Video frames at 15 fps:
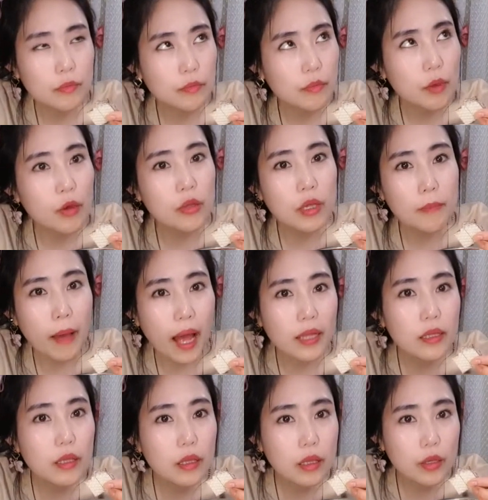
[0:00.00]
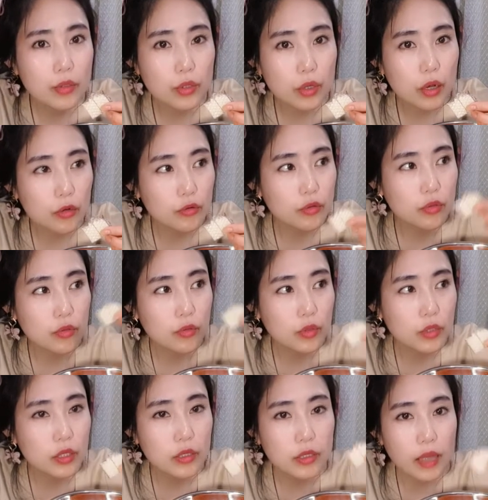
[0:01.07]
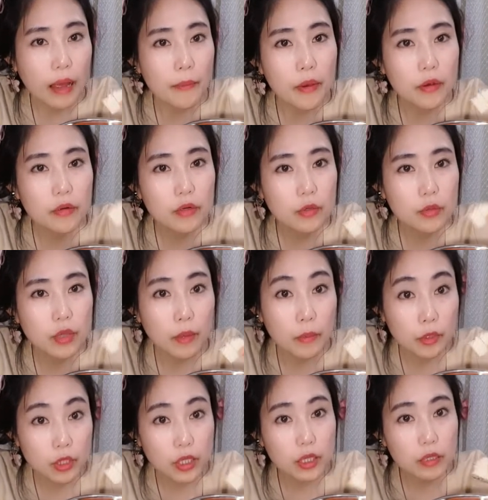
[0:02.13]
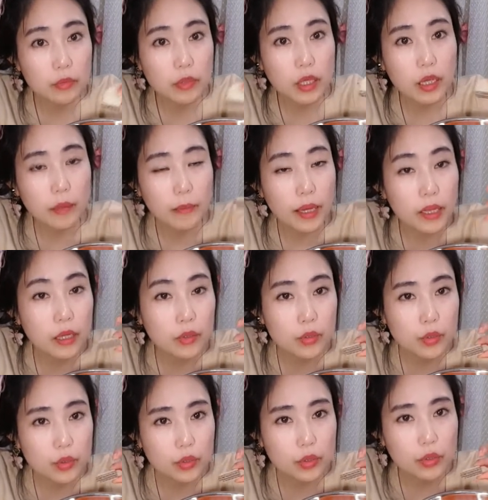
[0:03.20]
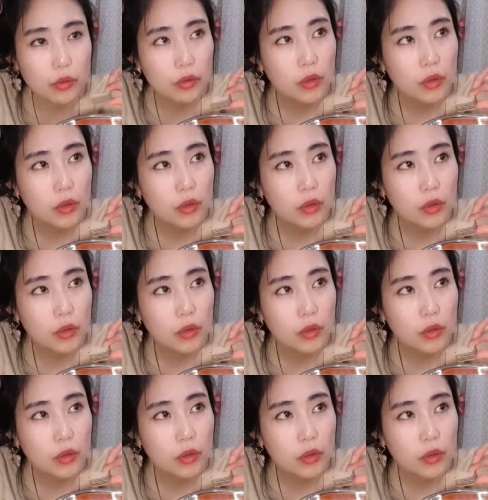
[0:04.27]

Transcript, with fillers: 면이 많이 튀겨져갖고 그 라면 끓이고 나면 기름기가 많았었거든요.